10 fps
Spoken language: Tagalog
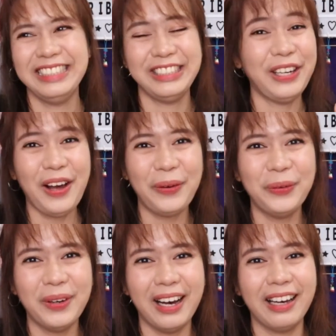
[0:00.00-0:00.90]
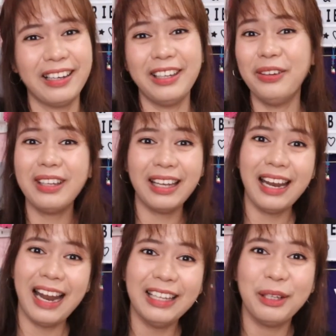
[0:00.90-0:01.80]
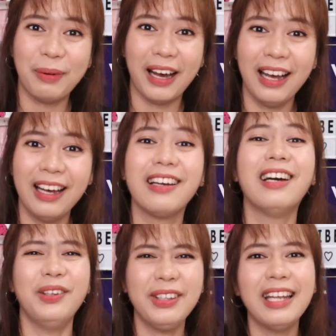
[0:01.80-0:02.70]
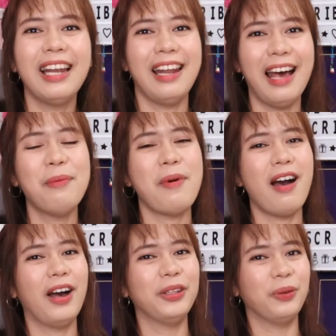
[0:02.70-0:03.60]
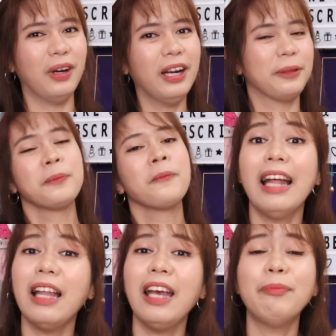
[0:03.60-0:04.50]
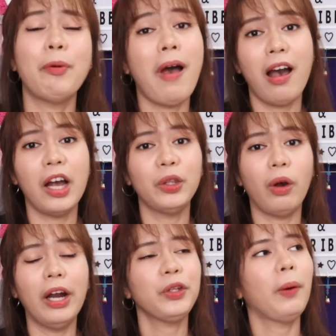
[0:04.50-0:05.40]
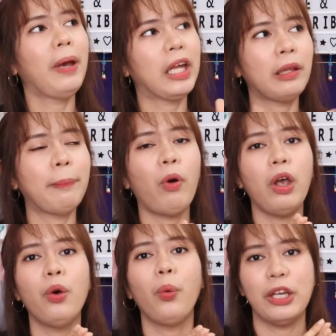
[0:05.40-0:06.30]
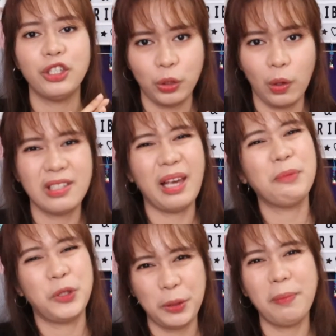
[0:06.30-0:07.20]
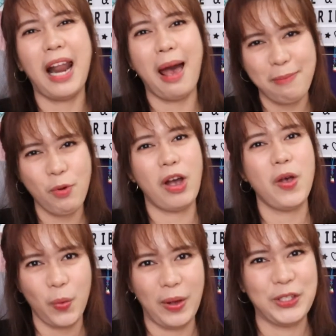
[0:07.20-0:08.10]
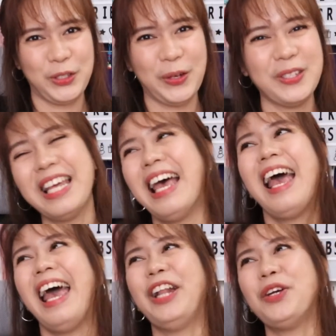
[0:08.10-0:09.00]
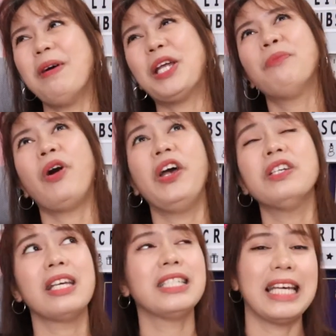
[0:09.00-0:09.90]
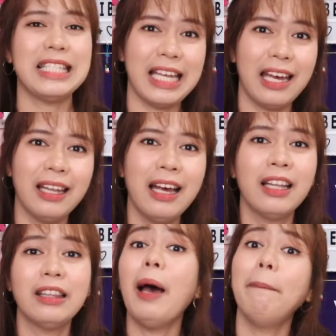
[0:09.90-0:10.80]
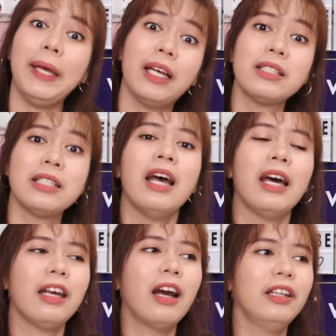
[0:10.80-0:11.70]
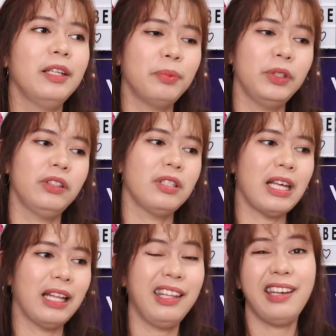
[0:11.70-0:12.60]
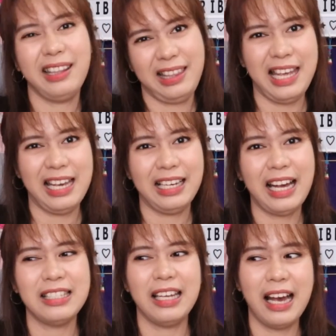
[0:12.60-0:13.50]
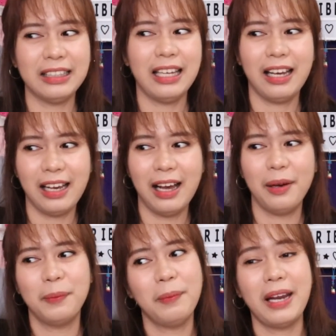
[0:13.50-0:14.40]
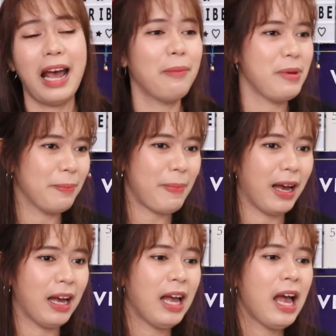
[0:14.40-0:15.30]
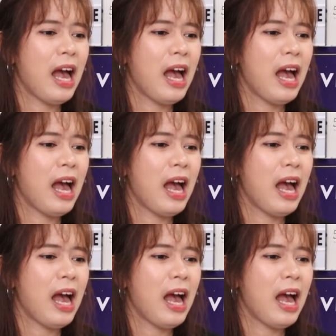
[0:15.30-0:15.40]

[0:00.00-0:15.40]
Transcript: Hindi siya nakakuha. Ganon kalala, di ba? Ganon kalala, mga ka-AutoCart. At ayan po mga ka-AutoCart, kung mayroon po kayong questions, I'm sure marami po kayong questions. And kung mayroon po kayong suggested topics regarding po dito sa ticketing, kasi nga talagang marami pang,